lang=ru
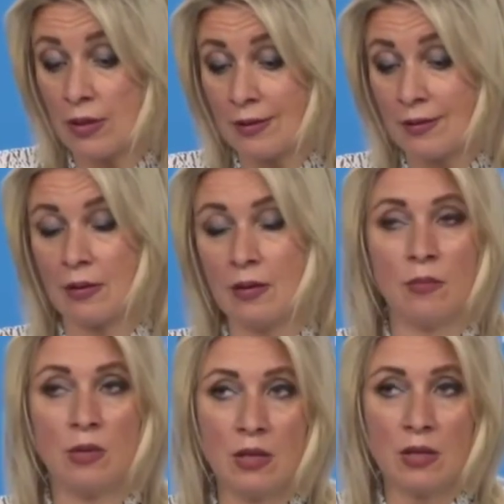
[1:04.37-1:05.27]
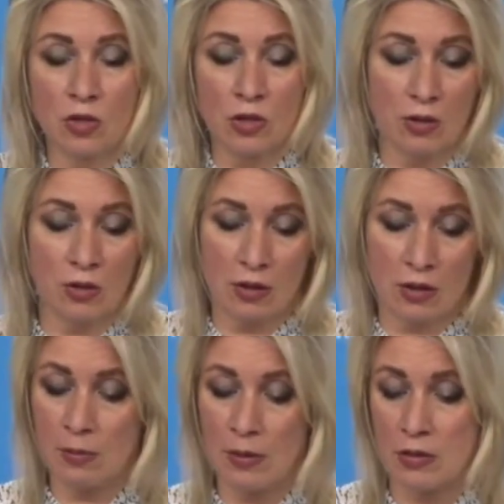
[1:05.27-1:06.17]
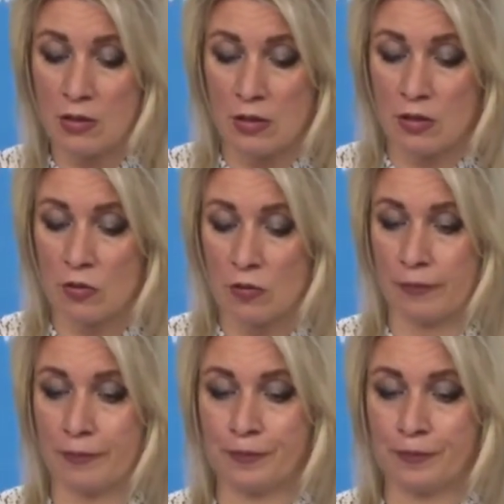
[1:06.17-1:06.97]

это, и мне, честно говоря, добавить нечего.